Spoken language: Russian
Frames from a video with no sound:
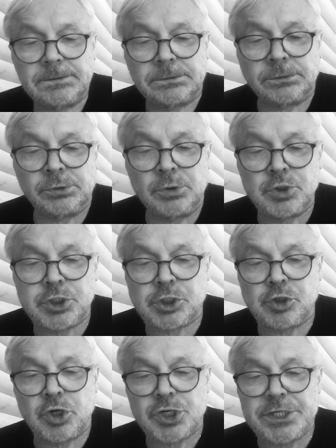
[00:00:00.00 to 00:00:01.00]
«Ну
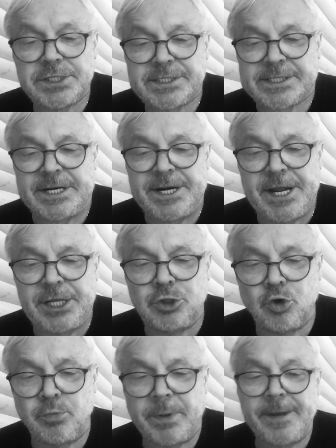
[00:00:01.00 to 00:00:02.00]
что же, скорей
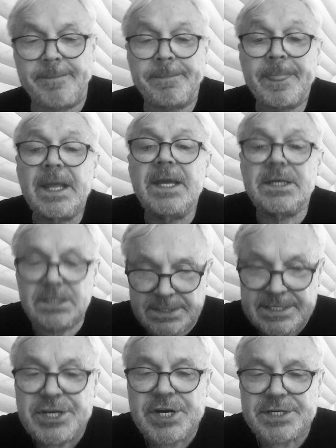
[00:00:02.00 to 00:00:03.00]
думай!»
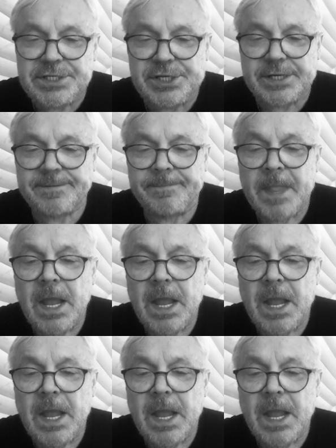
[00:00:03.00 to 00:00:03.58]
«Сейчас, сейчас.